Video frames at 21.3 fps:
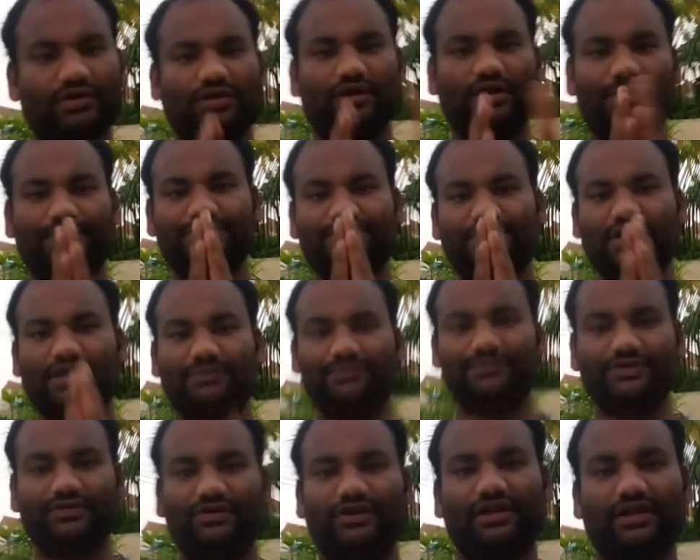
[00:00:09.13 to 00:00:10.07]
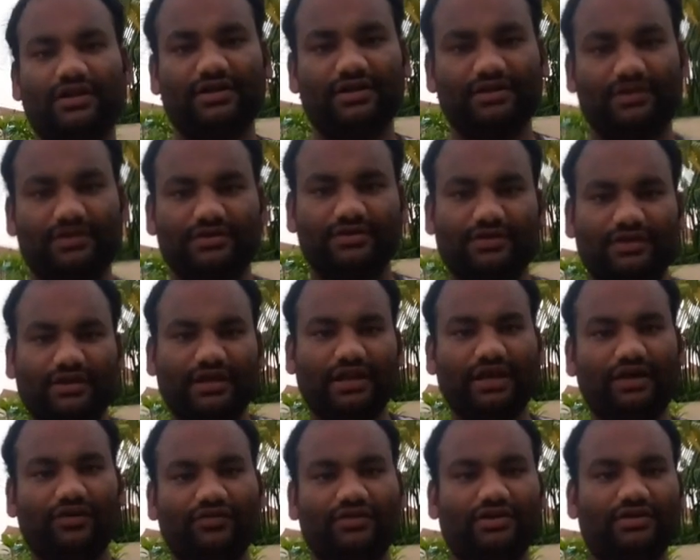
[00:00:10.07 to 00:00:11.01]
నమస్కారం మిత్రులారా ఎలా
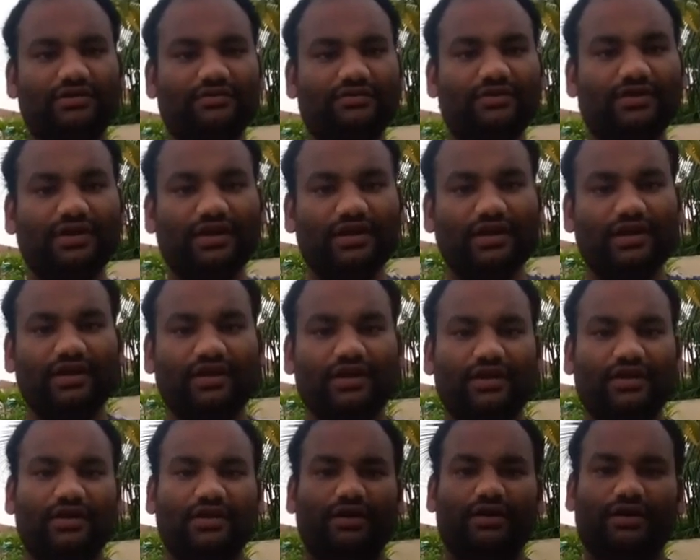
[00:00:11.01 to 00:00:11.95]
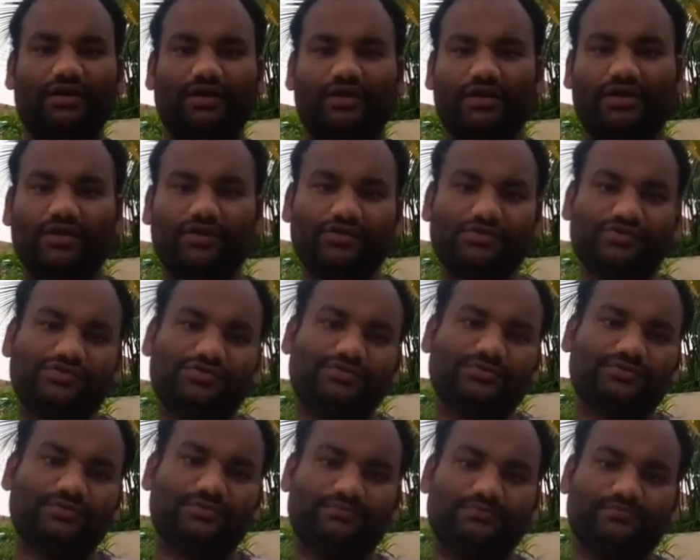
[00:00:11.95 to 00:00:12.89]
ఉన్నారు ఈరోజు
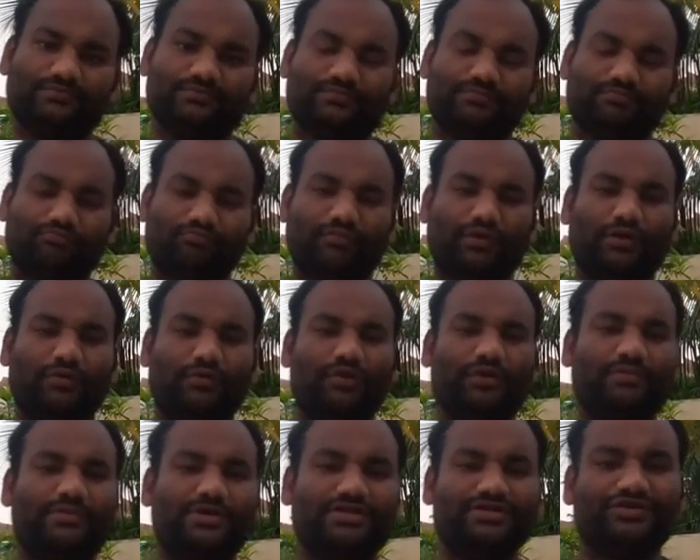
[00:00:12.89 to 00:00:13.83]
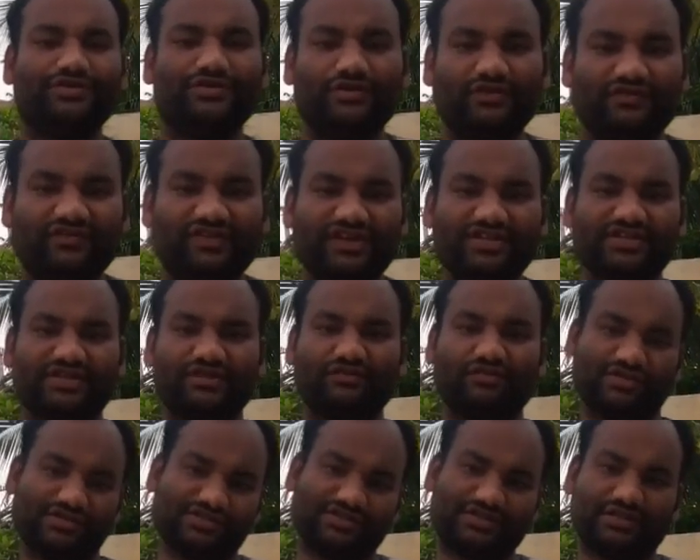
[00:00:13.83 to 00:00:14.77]
మనం ఒక మంచి నోటిఫికేషన్
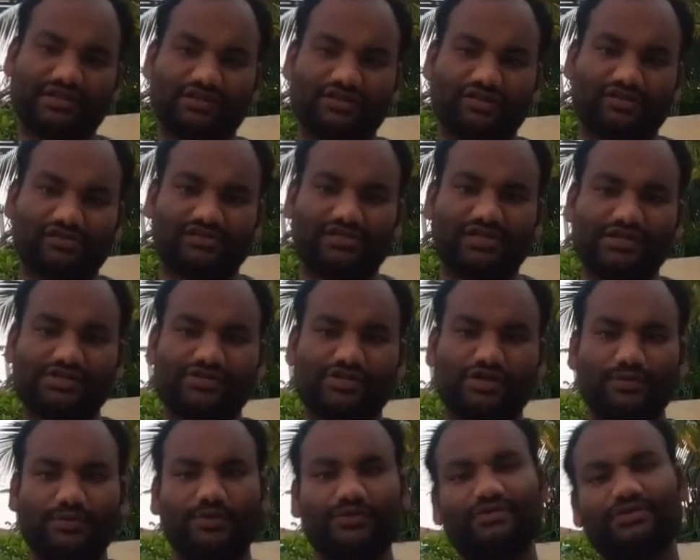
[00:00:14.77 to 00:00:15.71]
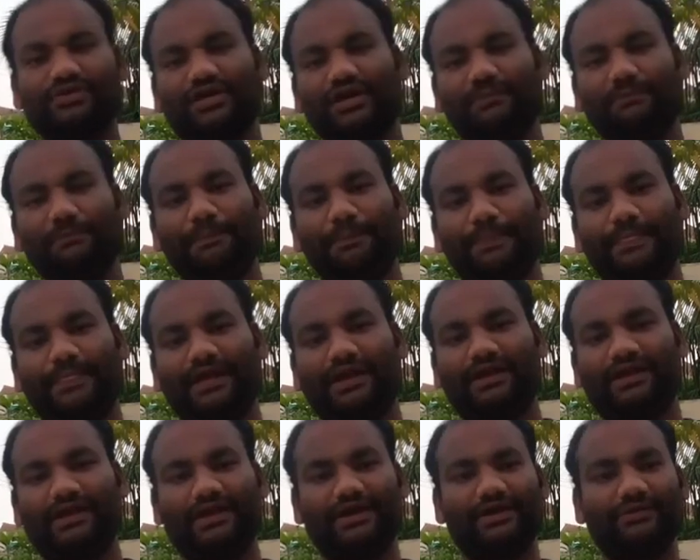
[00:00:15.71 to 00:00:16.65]
గురించి తెలు తెలుసుకోబోతున్నాం
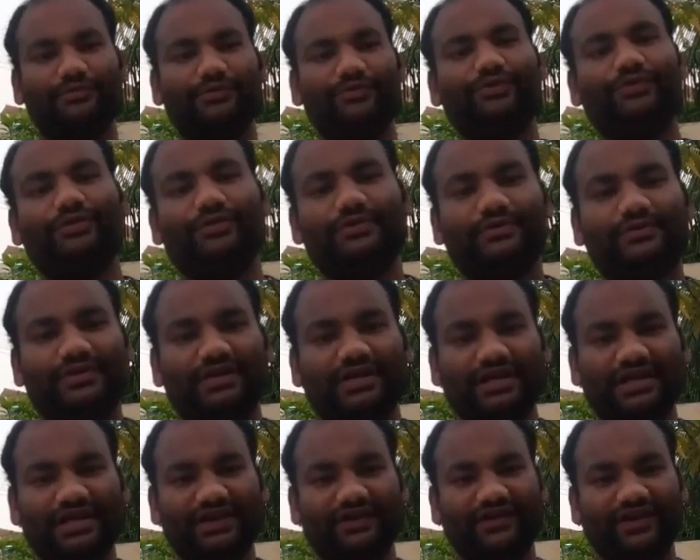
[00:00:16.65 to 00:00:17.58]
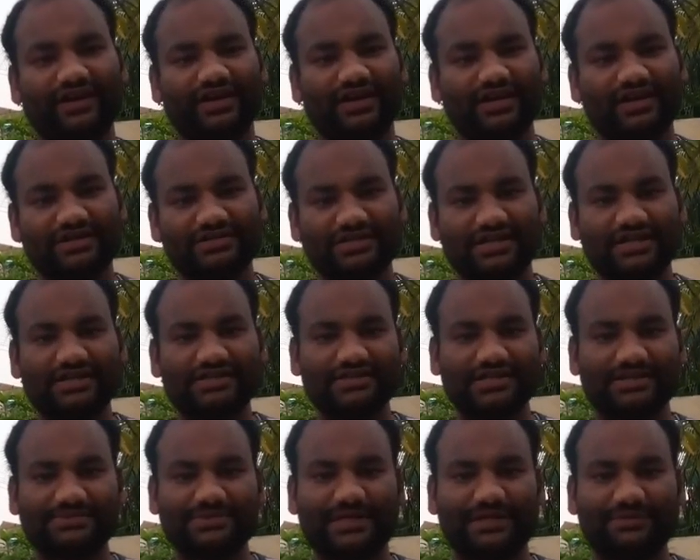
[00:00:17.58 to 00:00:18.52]
దానికంటే ముందు ఇంకెవరైనా నా ఛానల్
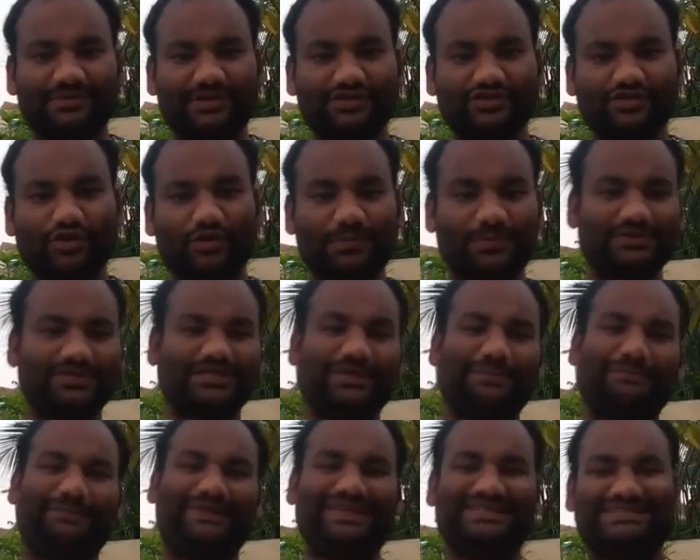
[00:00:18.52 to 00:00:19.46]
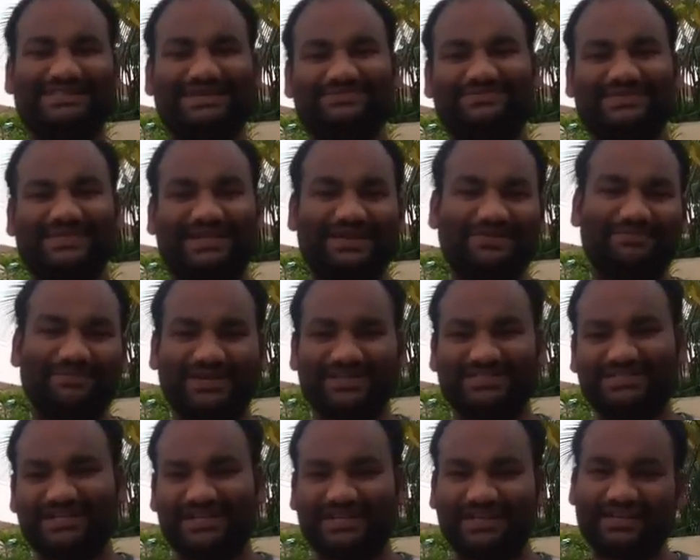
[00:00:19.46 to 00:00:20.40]
సబ్స్క్రైబ్ చేసుకోకపోతే ప్లీజ్ సబ్స్క్రైబ్ మై
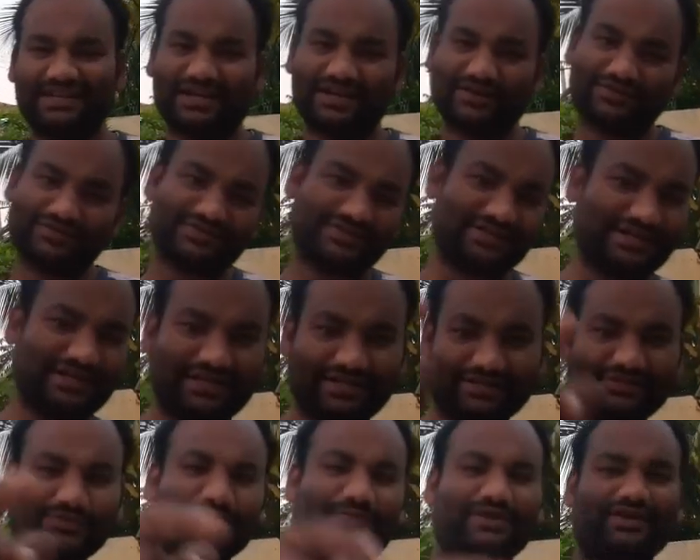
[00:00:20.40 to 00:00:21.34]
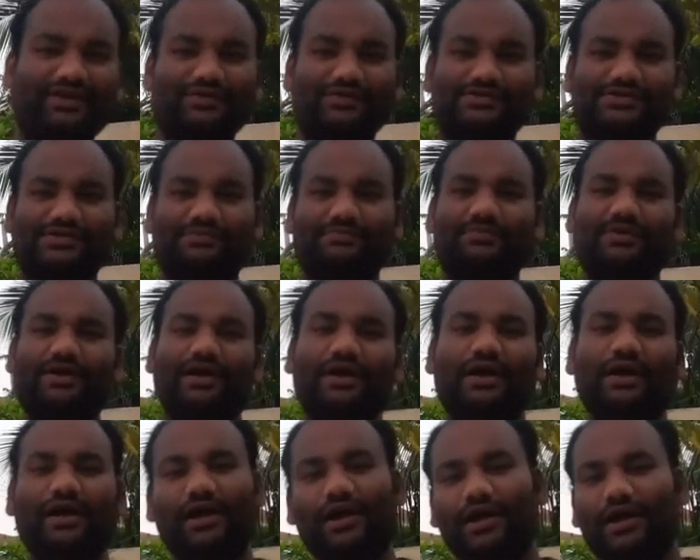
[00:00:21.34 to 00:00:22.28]
ఛానల్ నా కోసం కాదు మీకోసం
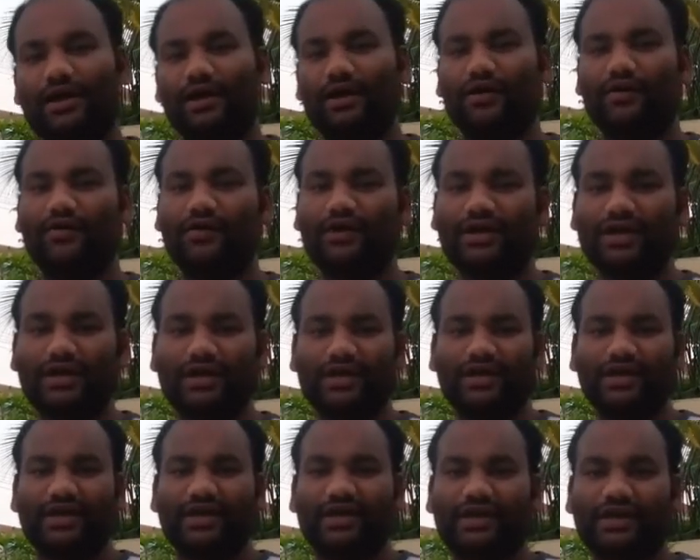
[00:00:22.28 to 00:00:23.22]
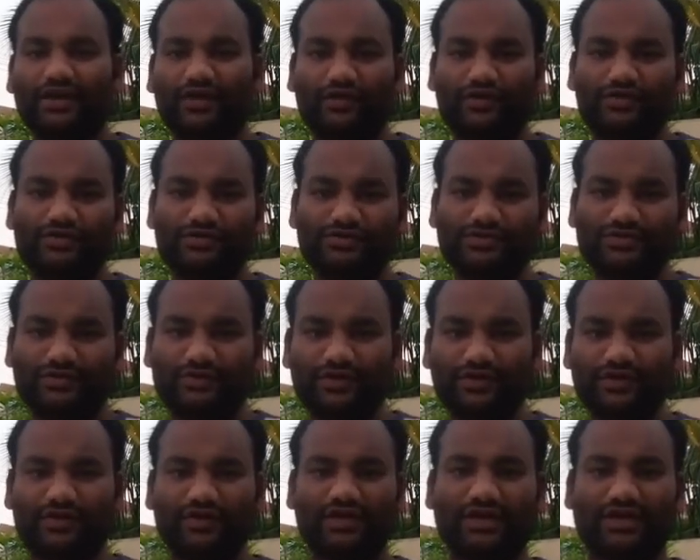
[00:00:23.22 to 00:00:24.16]
ఓకే ఈరోజు
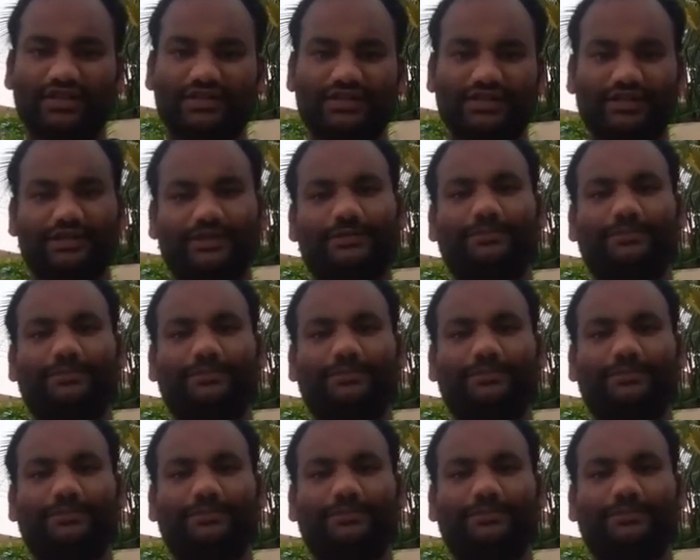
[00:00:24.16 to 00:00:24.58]
స్టోరీలోకి వెళ్తే